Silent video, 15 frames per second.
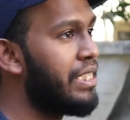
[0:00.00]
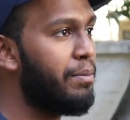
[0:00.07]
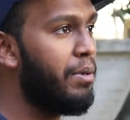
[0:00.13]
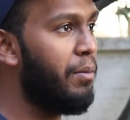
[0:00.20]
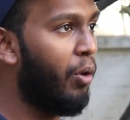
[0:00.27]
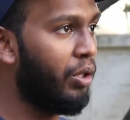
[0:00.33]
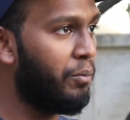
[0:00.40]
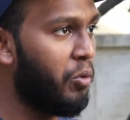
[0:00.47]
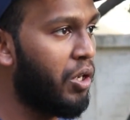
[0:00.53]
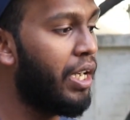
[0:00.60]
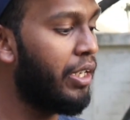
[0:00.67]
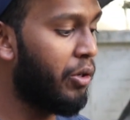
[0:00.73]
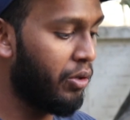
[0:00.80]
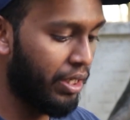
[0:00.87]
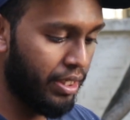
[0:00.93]
वैसे भी बहुत
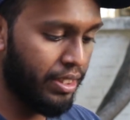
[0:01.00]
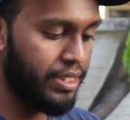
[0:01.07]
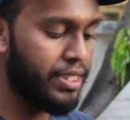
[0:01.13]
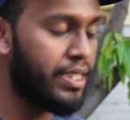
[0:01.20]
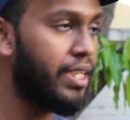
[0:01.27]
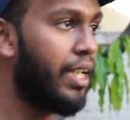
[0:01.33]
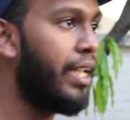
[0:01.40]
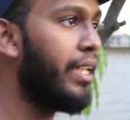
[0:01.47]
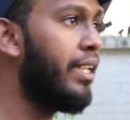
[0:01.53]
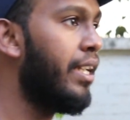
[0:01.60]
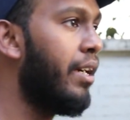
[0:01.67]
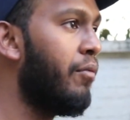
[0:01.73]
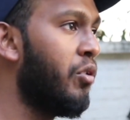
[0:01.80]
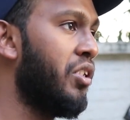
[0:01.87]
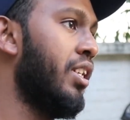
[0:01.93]
पुराना हो गया इसे जलाएंगे
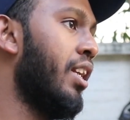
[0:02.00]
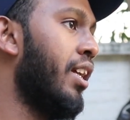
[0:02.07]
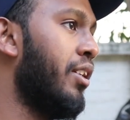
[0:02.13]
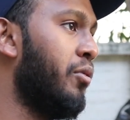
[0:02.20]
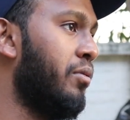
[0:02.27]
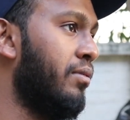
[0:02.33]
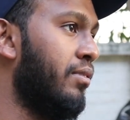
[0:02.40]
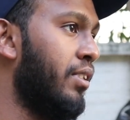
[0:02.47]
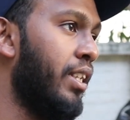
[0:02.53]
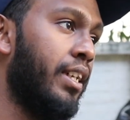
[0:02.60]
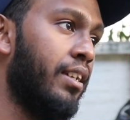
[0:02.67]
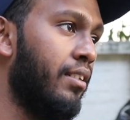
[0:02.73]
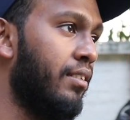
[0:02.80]
नया फ़ोन दिला रहा हूँ ठीक